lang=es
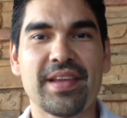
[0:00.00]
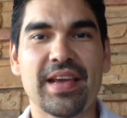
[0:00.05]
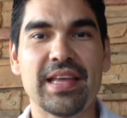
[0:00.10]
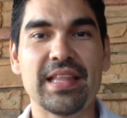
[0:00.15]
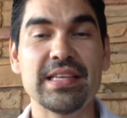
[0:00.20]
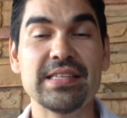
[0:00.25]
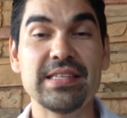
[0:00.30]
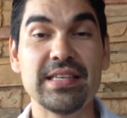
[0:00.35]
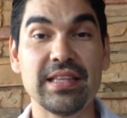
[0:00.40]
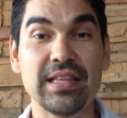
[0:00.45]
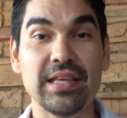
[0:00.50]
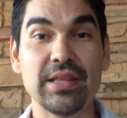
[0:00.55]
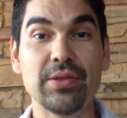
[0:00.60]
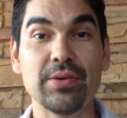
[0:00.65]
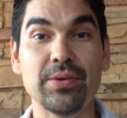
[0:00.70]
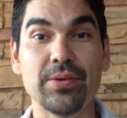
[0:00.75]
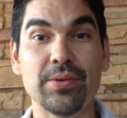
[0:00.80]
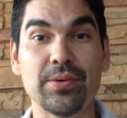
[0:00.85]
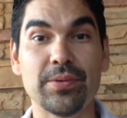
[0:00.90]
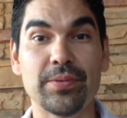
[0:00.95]
He
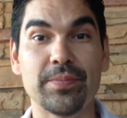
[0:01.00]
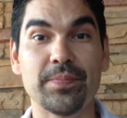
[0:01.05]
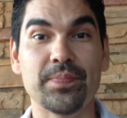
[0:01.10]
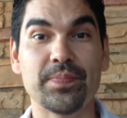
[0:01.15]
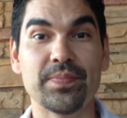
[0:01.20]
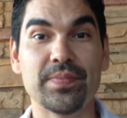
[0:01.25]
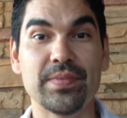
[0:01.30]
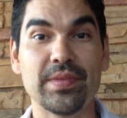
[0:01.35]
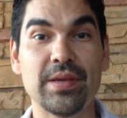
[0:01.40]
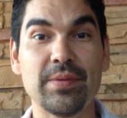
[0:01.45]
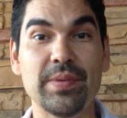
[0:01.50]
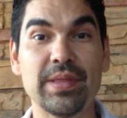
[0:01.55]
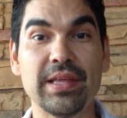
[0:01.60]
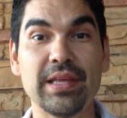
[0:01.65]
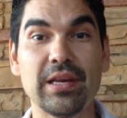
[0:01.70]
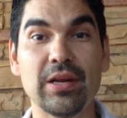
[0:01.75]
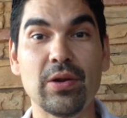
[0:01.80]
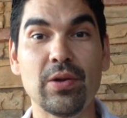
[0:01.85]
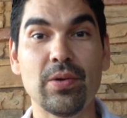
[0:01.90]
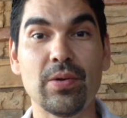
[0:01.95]
decidido
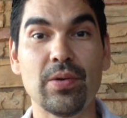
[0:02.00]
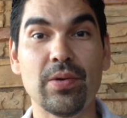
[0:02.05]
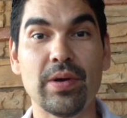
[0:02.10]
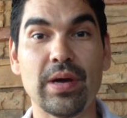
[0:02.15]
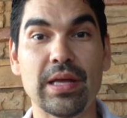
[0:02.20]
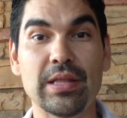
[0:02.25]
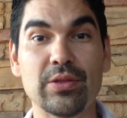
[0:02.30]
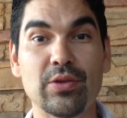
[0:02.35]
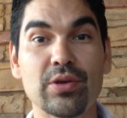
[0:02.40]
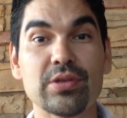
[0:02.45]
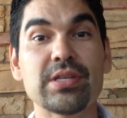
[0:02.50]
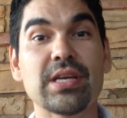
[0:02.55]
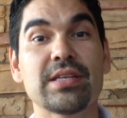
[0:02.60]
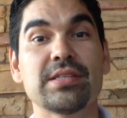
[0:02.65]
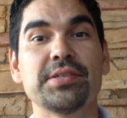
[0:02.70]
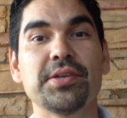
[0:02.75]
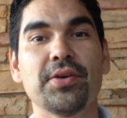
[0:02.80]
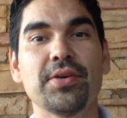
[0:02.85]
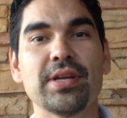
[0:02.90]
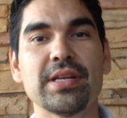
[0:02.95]
dividirlo en dos
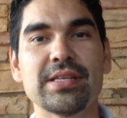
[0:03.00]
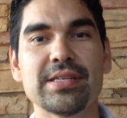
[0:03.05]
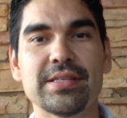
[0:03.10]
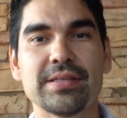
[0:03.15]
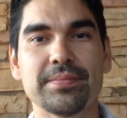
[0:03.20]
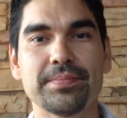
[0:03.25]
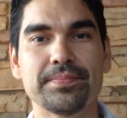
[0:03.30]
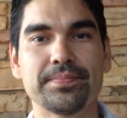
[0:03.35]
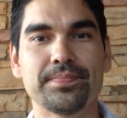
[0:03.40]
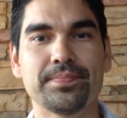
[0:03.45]
secciones.